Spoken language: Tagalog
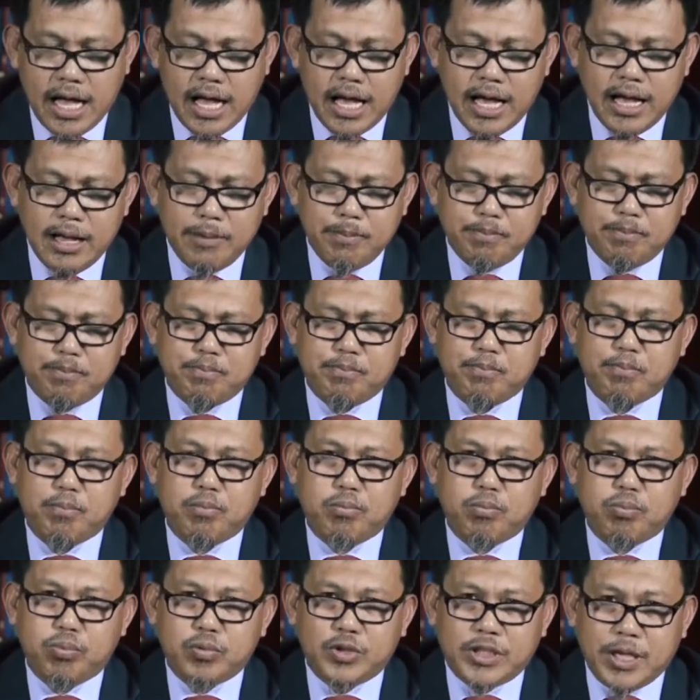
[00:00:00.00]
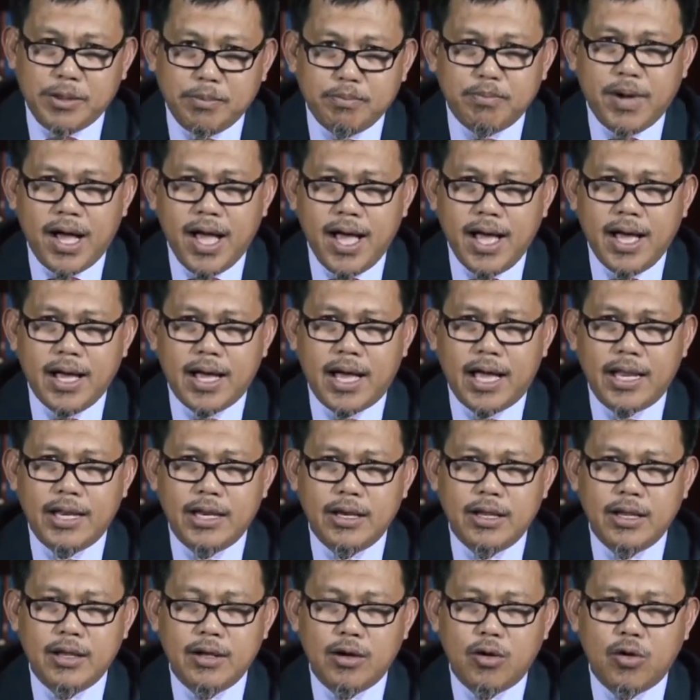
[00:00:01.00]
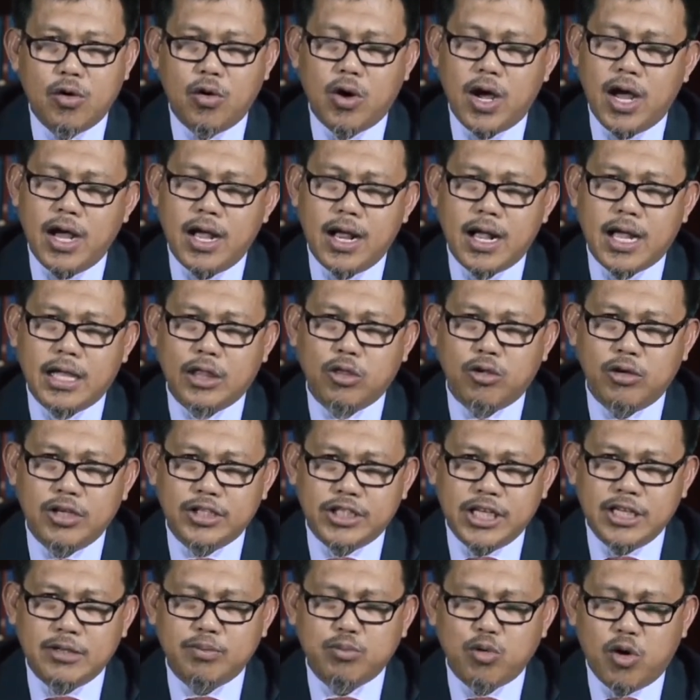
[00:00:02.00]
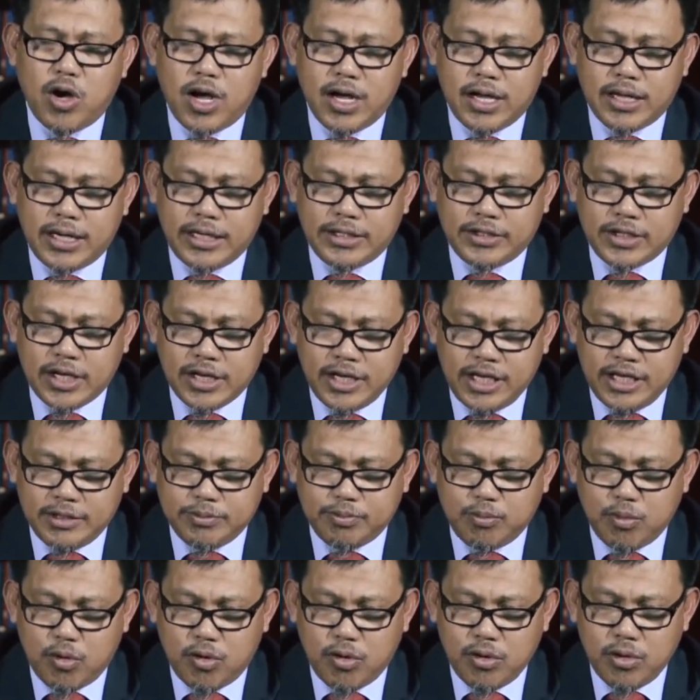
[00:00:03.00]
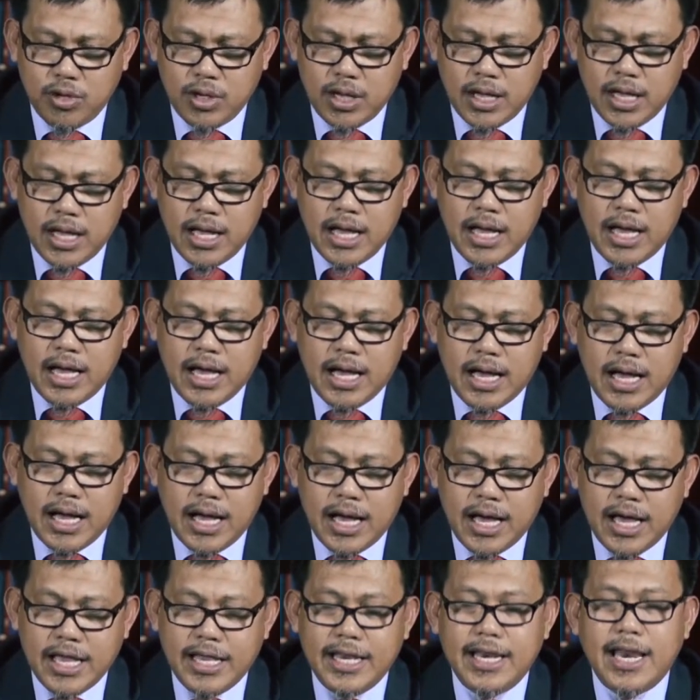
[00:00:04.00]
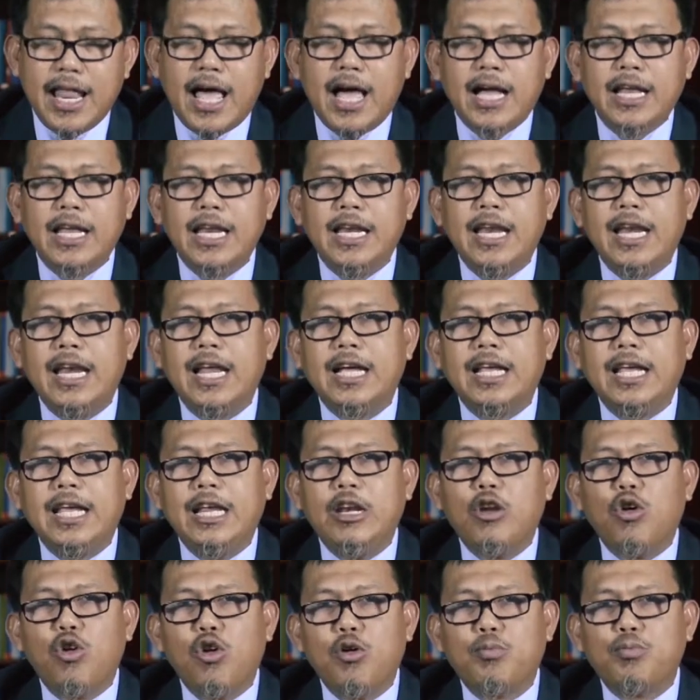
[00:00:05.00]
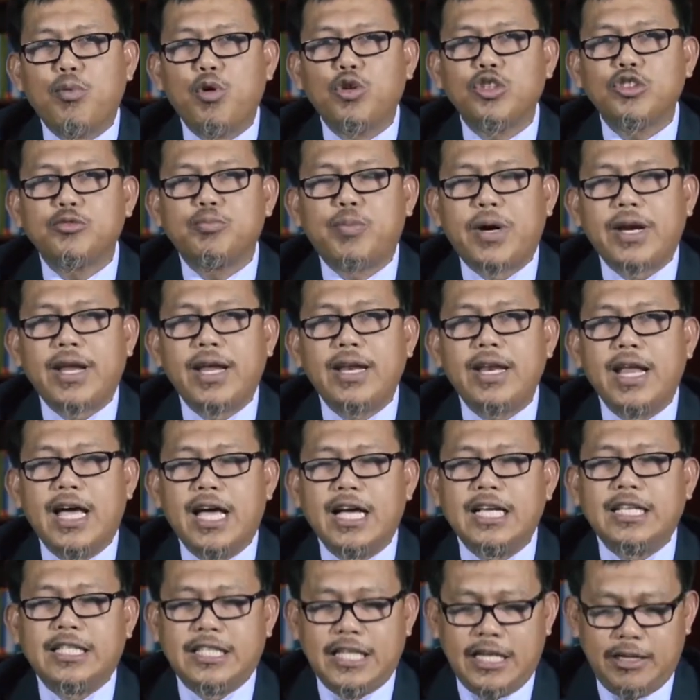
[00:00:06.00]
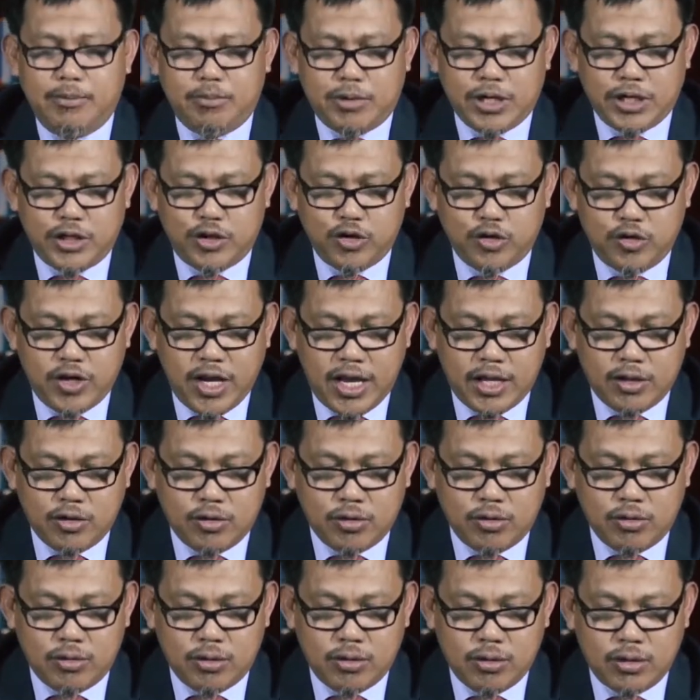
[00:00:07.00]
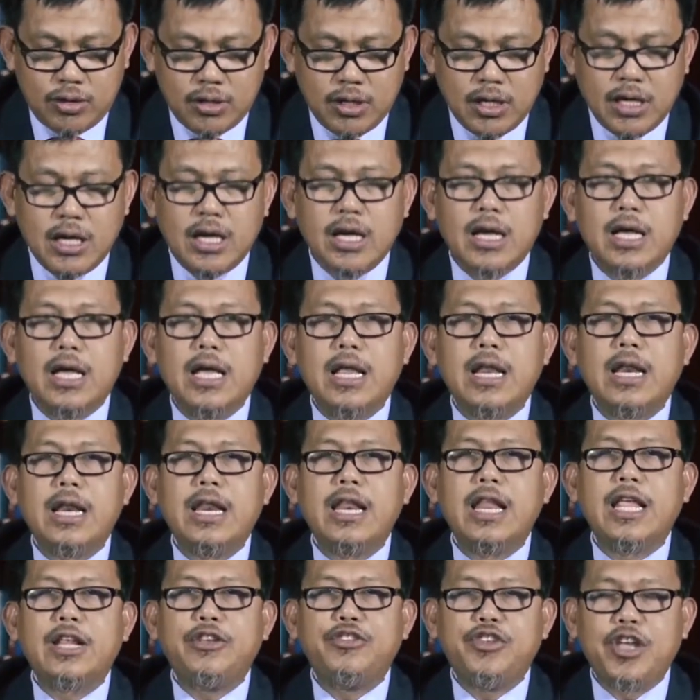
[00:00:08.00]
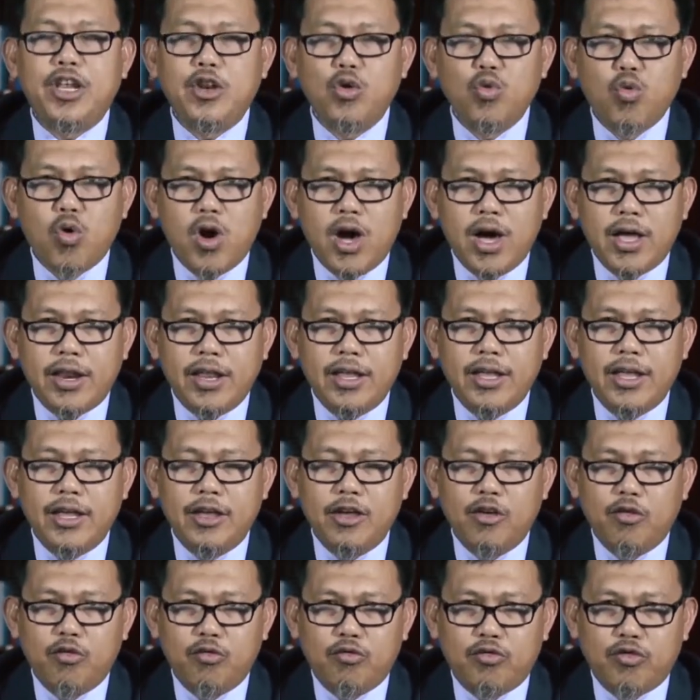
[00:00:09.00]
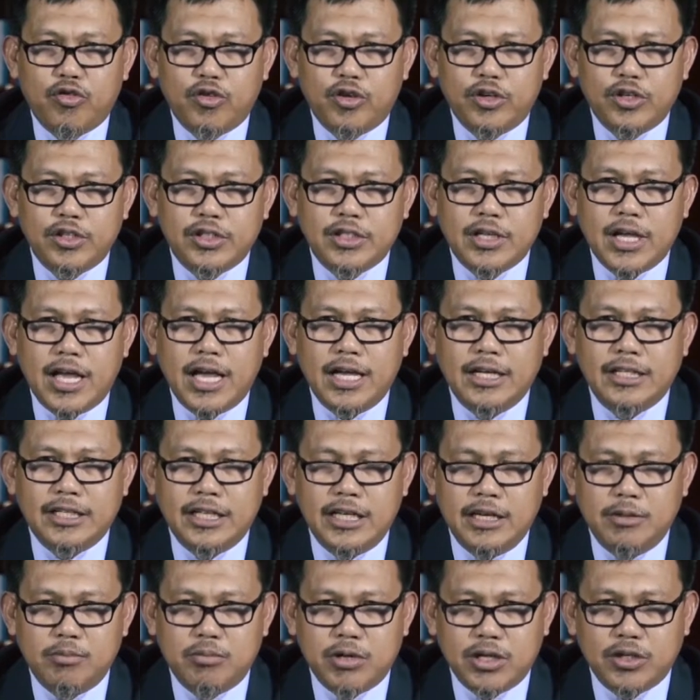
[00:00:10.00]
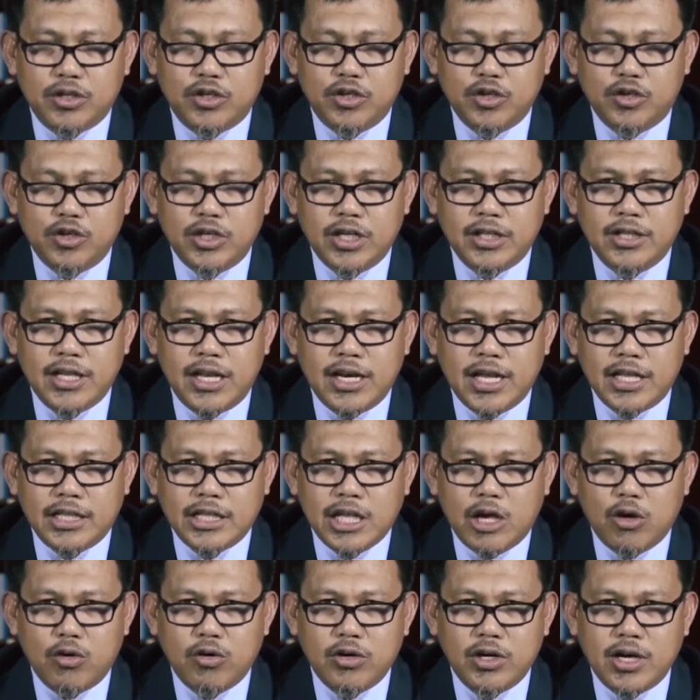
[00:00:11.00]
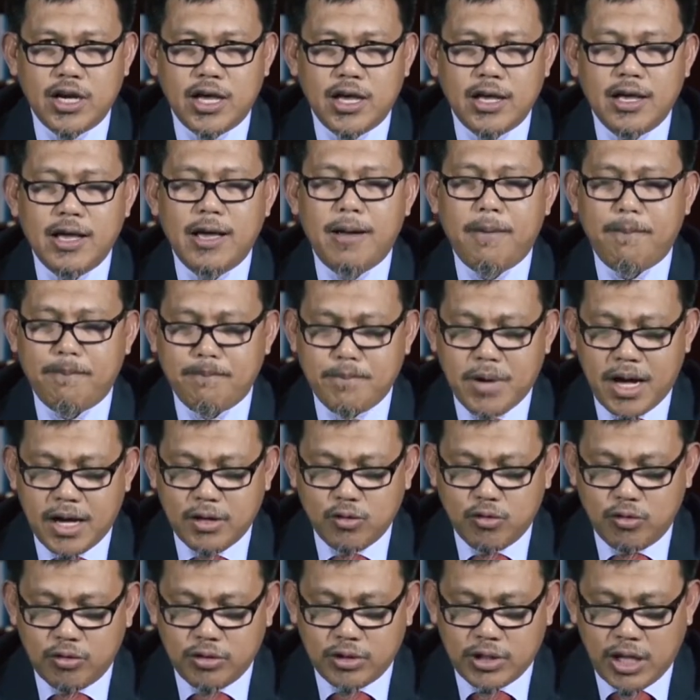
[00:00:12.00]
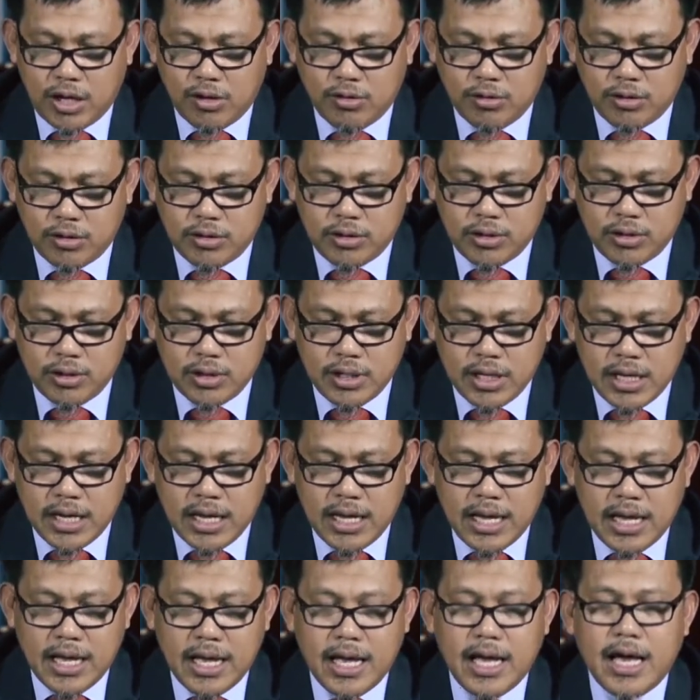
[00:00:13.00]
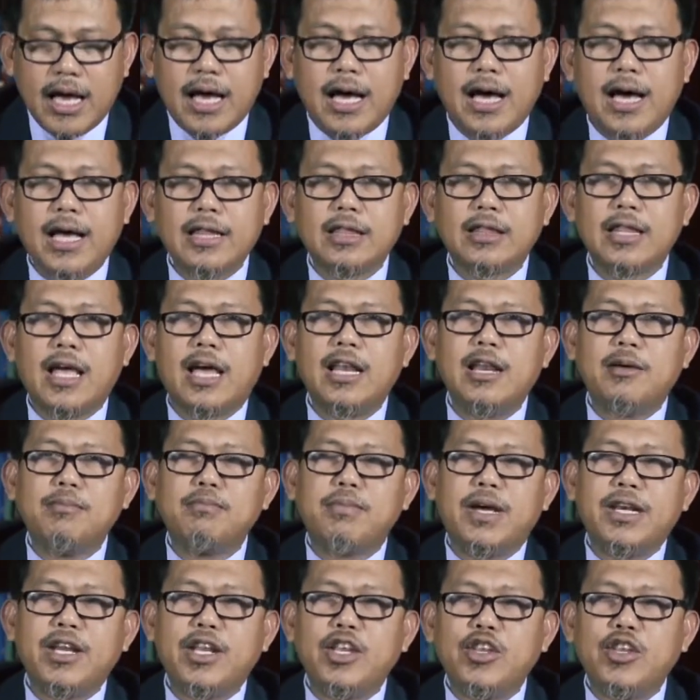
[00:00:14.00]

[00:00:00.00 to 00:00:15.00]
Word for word: ang simbahan o ang katolisismo, ang kristyanismo, ay lagi nilang ino-oppose pa rin ang selebrasyon na ito na January first ang selebrasyon ng tinatawag na bagong taon. At alam ba